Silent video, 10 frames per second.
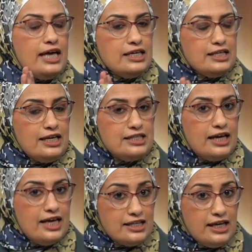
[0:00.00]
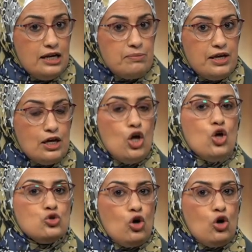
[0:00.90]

كانت احتياجات علمية